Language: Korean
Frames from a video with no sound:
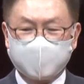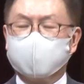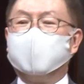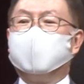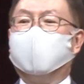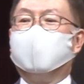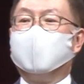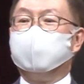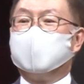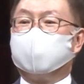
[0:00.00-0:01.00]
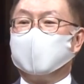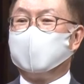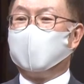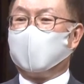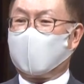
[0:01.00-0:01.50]
그런데 하나님은 그런
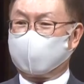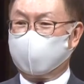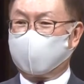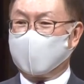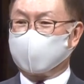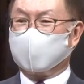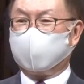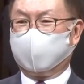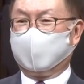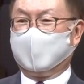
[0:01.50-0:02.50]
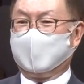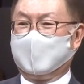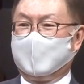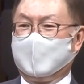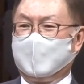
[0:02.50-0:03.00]
요나를 향해서
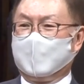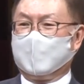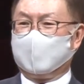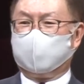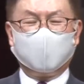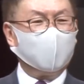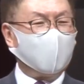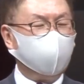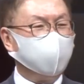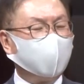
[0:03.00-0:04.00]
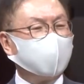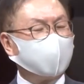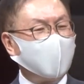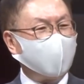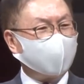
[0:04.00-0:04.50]
뭐 한마디
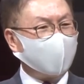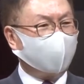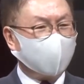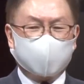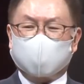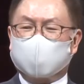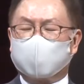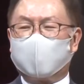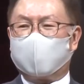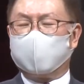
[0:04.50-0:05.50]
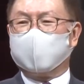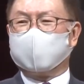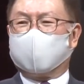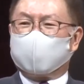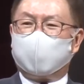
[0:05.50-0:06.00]
그냥 야단치시고
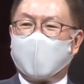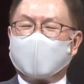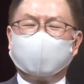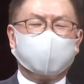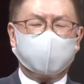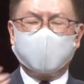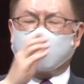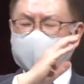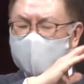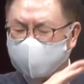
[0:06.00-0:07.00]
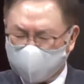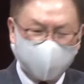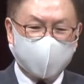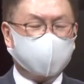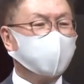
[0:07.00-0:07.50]
그래도 말 안 들으면 그냥
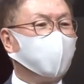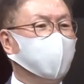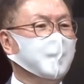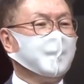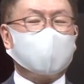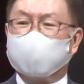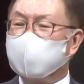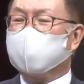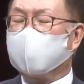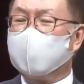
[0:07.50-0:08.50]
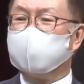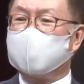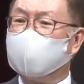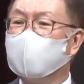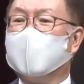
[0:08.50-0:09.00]
끝내시고 다른 사람
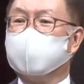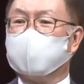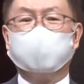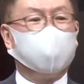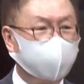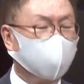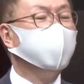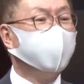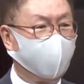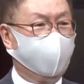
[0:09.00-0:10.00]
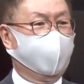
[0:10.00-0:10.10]
사용하셔도 될 텐데